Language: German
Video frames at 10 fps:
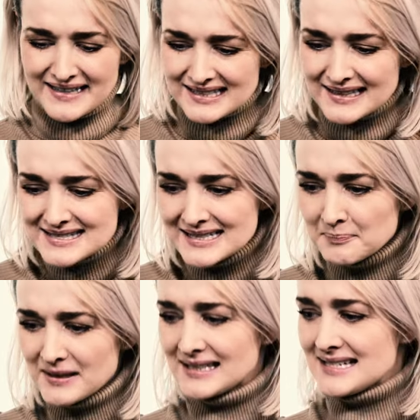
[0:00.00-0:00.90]
Was
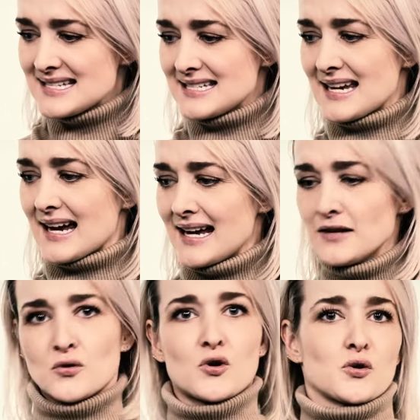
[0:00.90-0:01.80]
rasiert man denn sich da
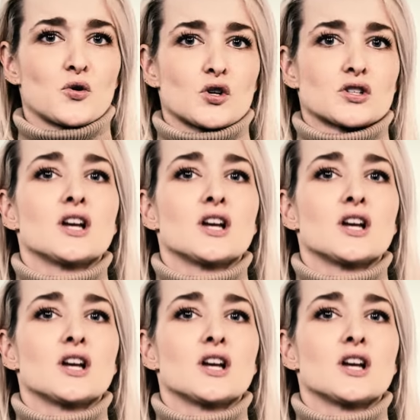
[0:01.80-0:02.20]
rein? Oh Gott, oh Gott.